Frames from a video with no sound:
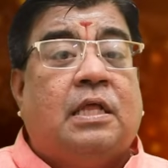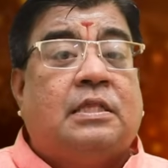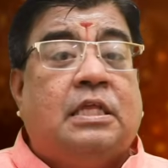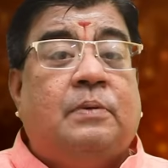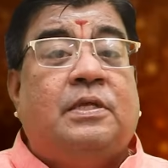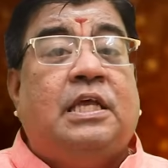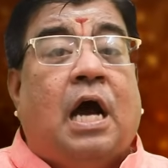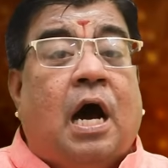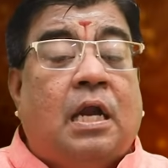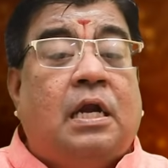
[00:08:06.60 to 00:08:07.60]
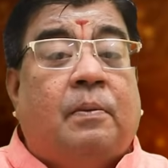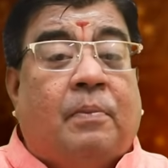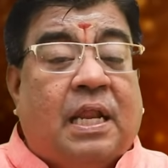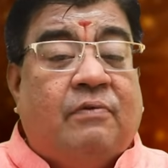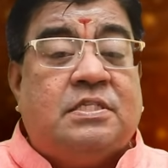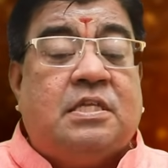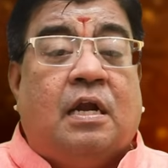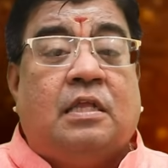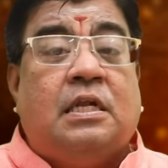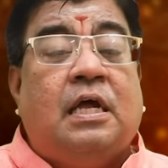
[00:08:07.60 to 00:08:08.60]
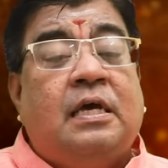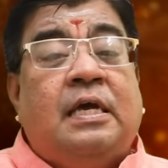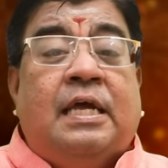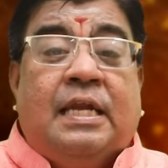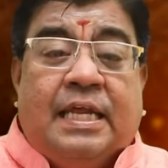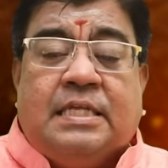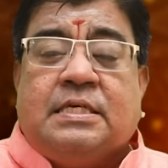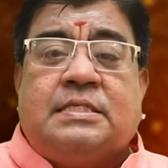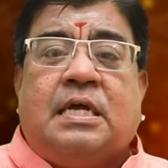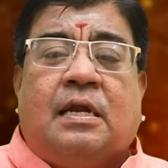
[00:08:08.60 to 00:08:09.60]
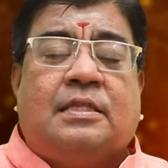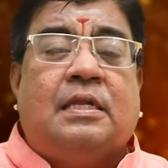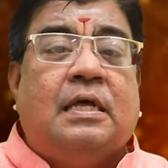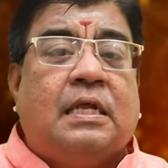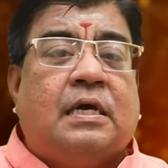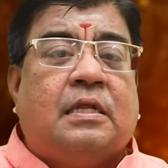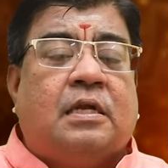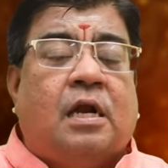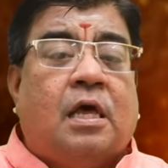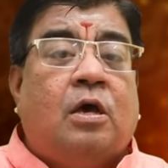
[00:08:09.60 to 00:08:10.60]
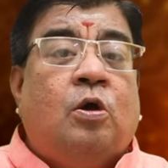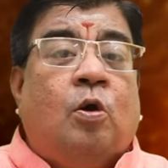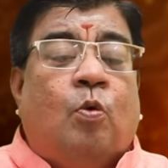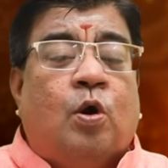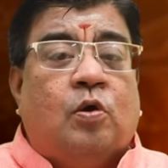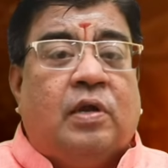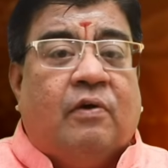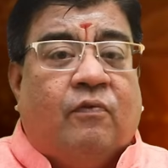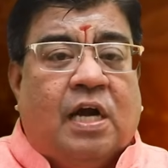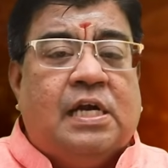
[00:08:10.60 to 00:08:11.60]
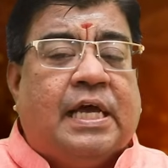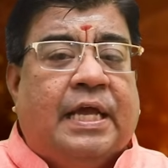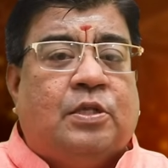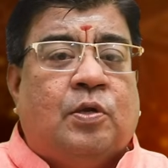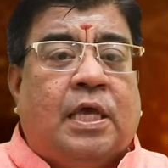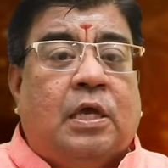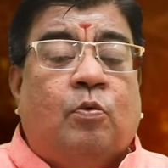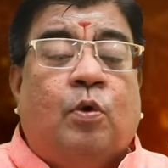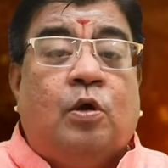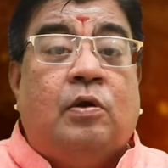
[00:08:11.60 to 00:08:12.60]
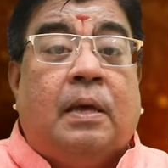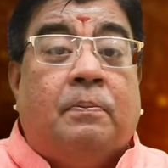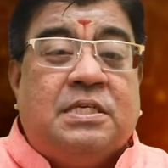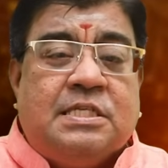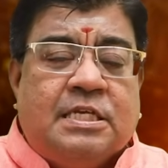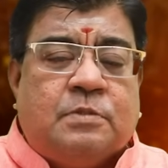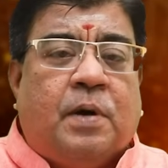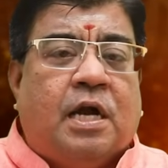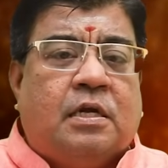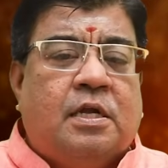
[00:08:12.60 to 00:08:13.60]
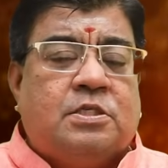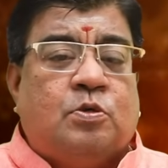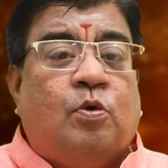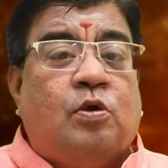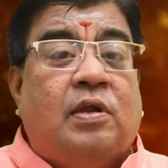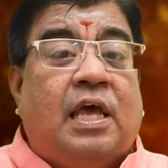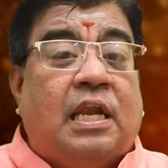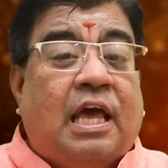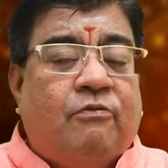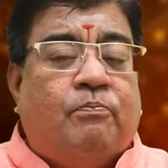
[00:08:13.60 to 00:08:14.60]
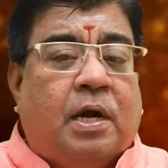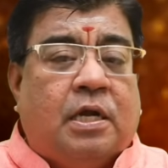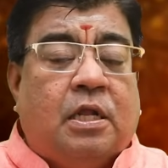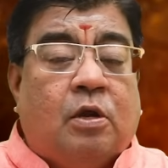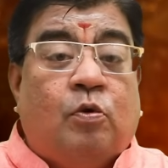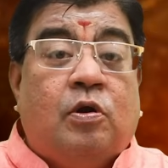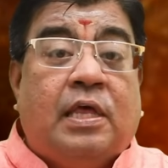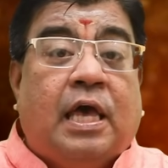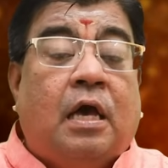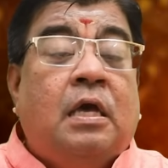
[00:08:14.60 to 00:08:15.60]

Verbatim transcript: இடத்ததிபதி நம் மறைவு ஸ்தானத்தில் நீச்சல் ஸ்தானத்தில் இருக்கிறதுனால உங்களுடைய வாழ்க்கை துணை உங்களுடைய பிஸ்னஸ் பார்ட்னர்ஸ் உங்களுடைய லைஃப் பார்ட்னர் உங்களுடைய